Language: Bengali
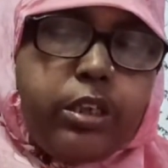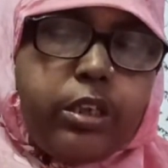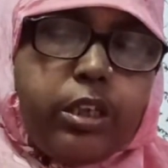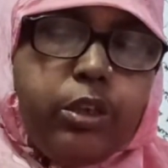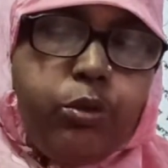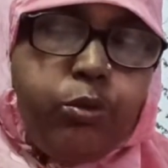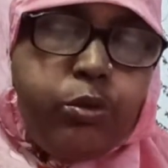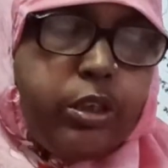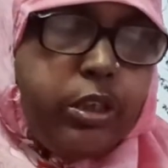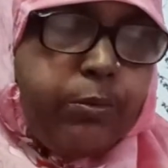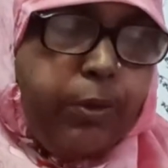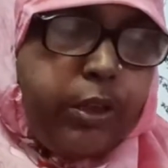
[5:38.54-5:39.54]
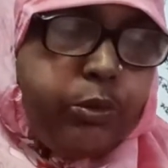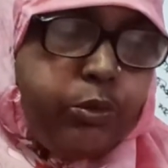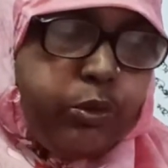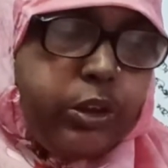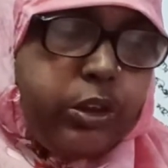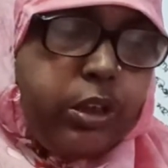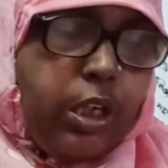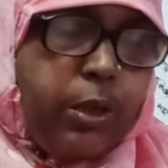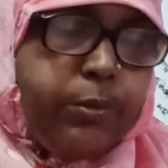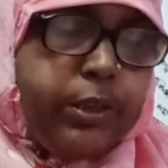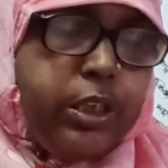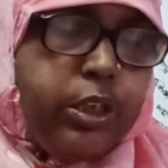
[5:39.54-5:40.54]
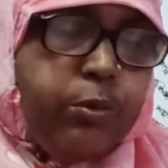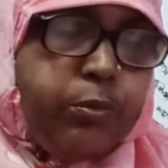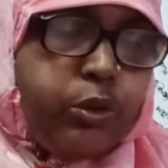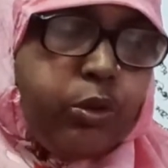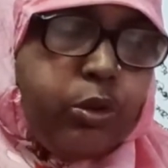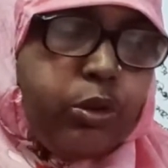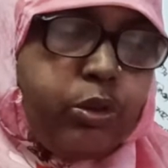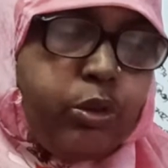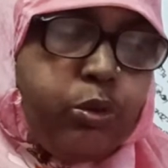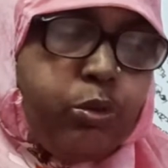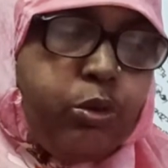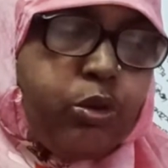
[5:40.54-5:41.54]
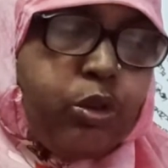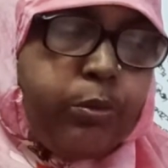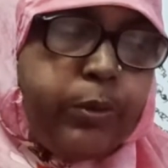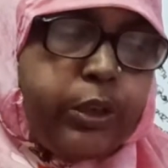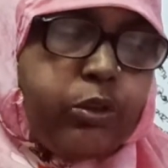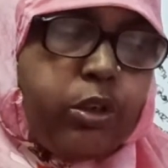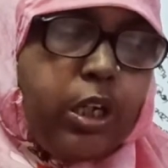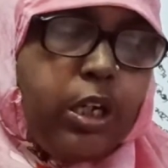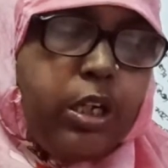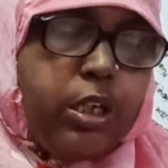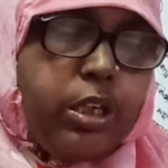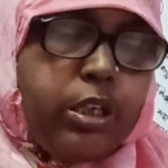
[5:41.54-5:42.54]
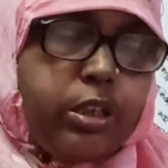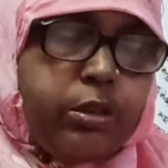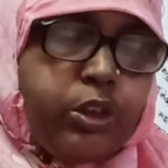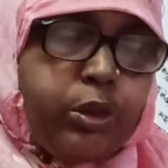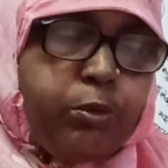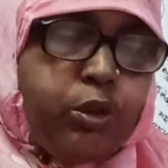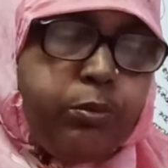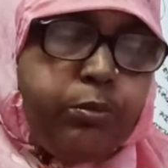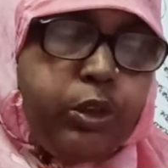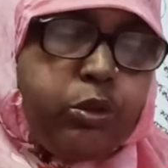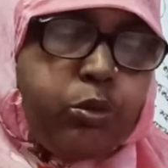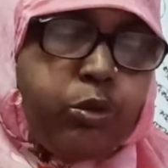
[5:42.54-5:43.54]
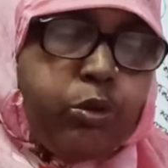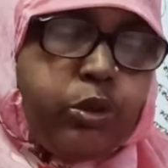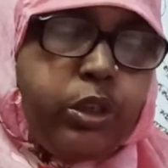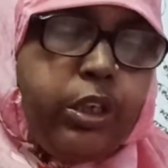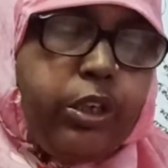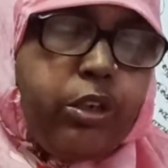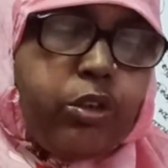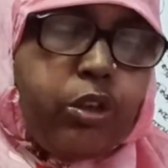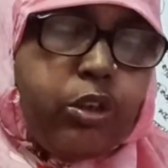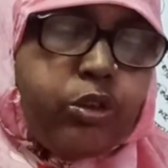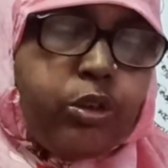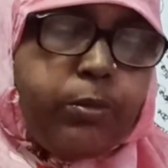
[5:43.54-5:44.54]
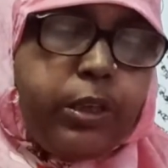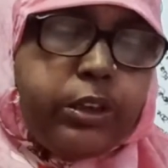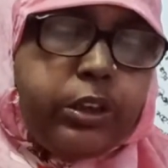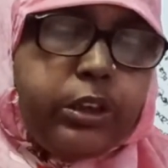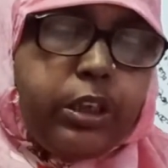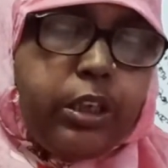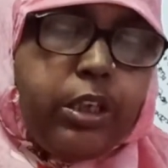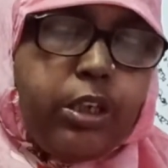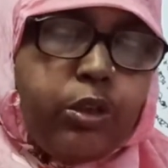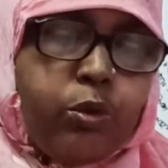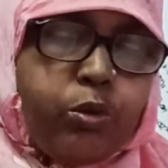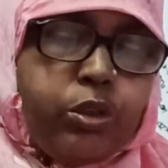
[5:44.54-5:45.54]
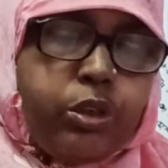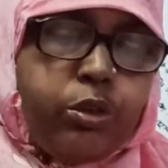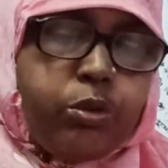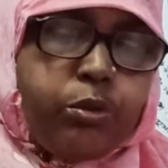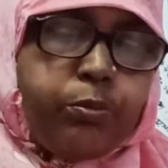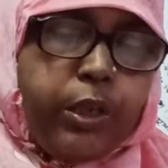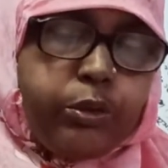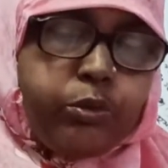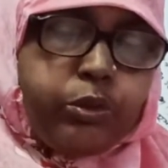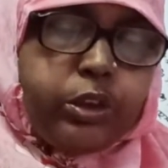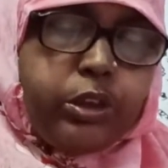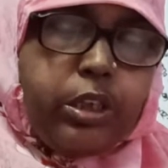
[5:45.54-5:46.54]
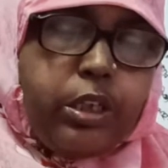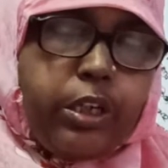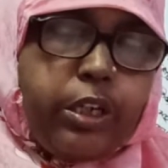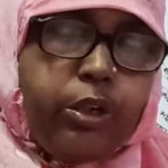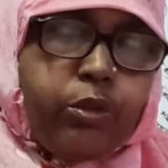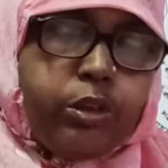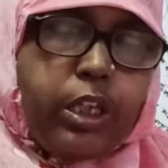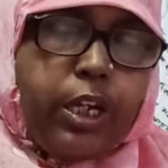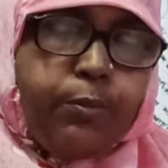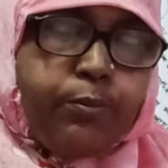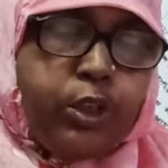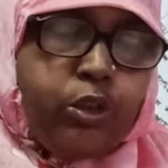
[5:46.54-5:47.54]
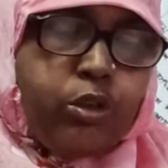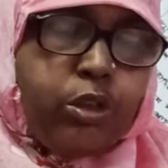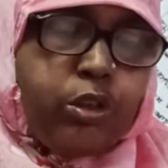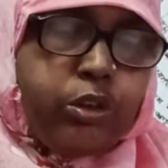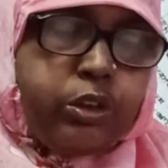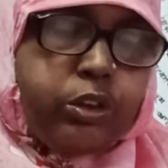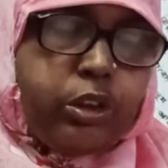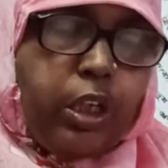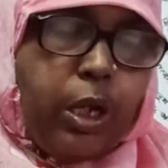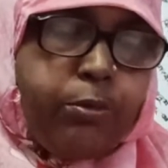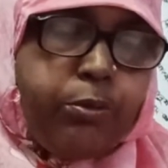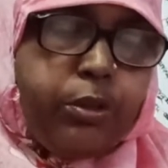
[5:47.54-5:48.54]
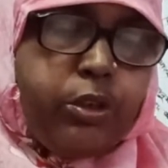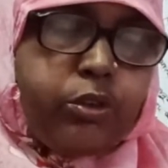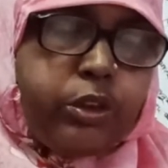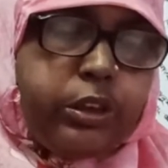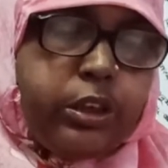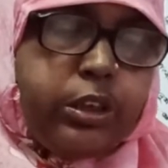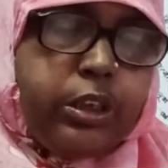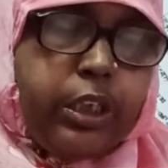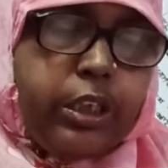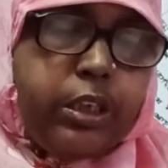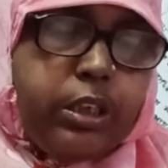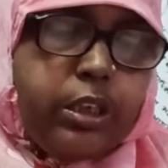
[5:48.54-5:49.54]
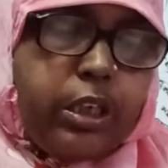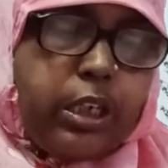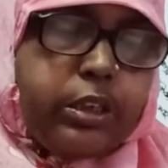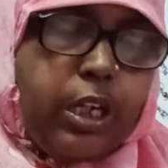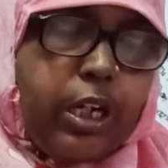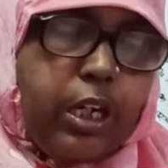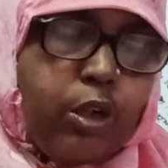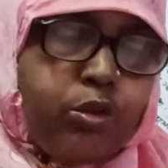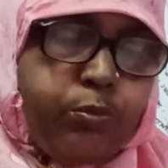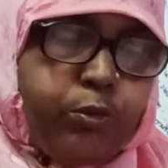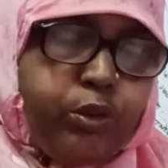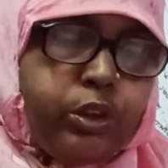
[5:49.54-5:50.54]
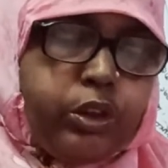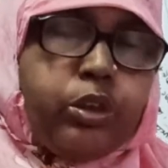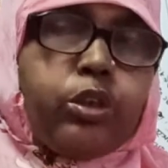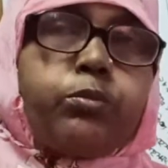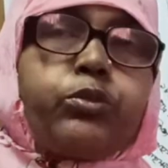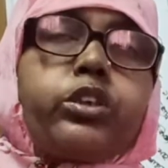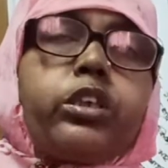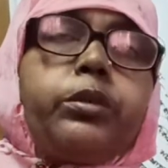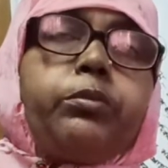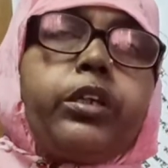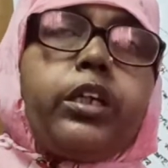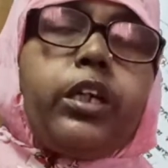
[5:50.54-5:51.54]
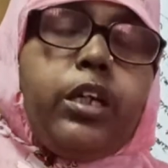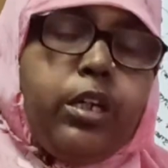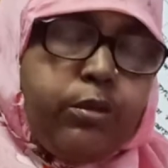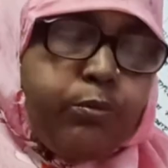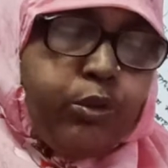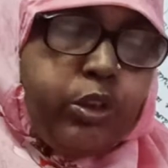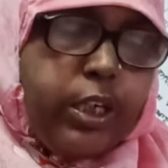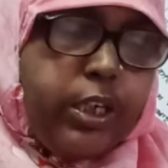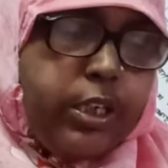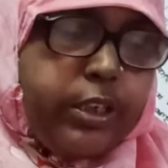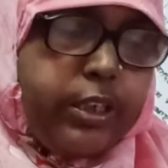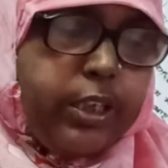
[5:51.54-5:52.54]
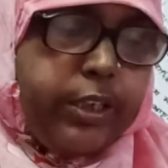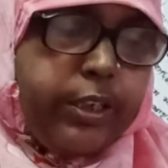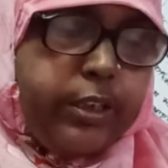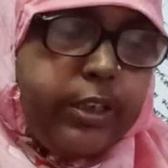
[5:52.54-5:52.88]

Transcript: কিন্তু তিনি মানুষ আমাদেরই মতো দুঃখ বেদনা জীবন মৃত্যুর অধীন রক্ত মাংসে গঠিত মানুষ একতাই বৃদ্ধ হরজত আবু বক্কর সিদ্দিক রাজে আল্লাহ মূর্ছিত মুসলিমকে বুঝাইয়া দিলেন